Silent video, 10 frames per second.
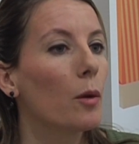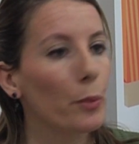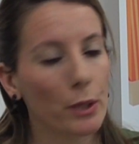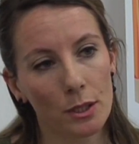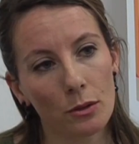
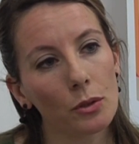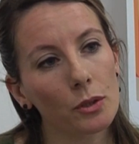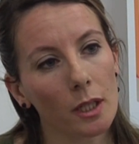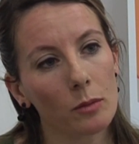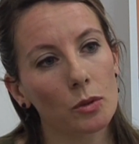puedes
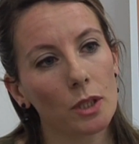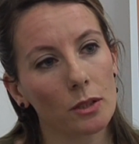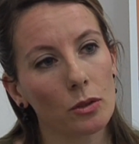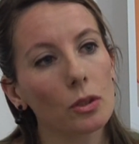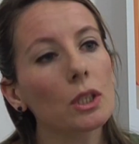encontrar
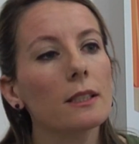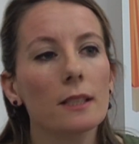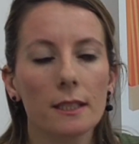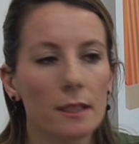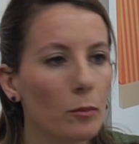muchas cosas,
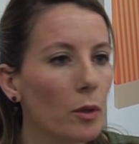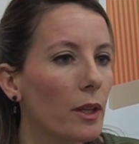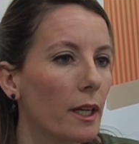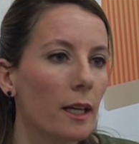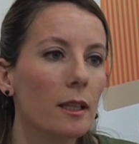está muy
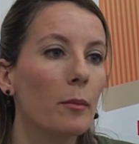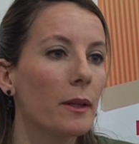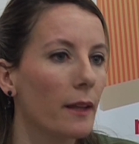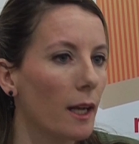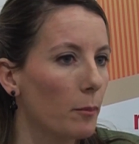cerca
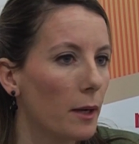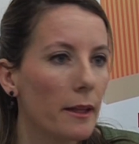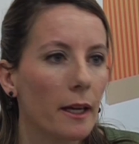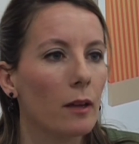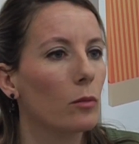también de la
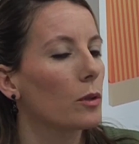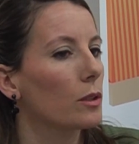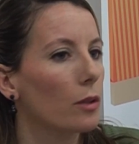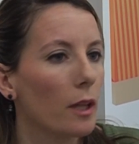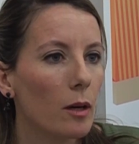playa, que en un
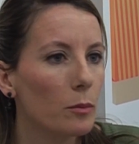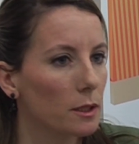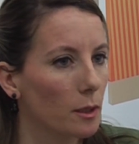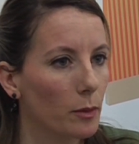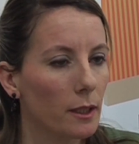momento dado pues
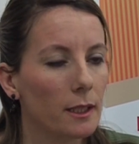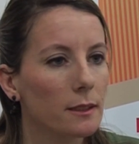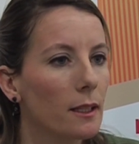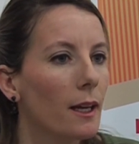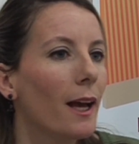te
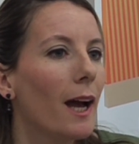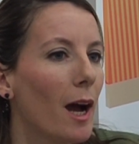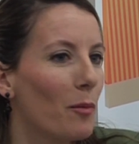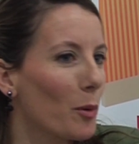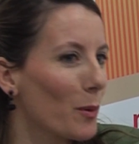puedes
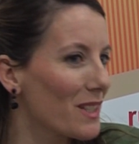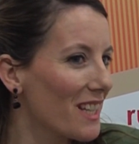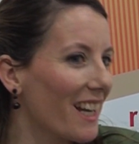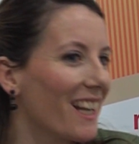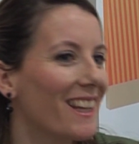
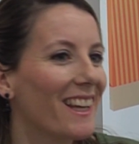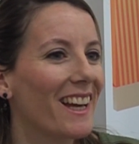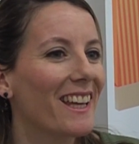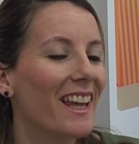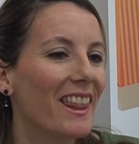aprovechar el
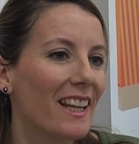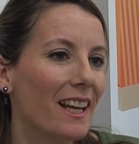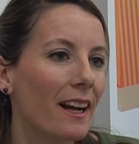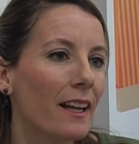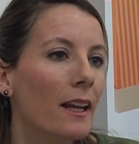día y
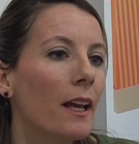acercar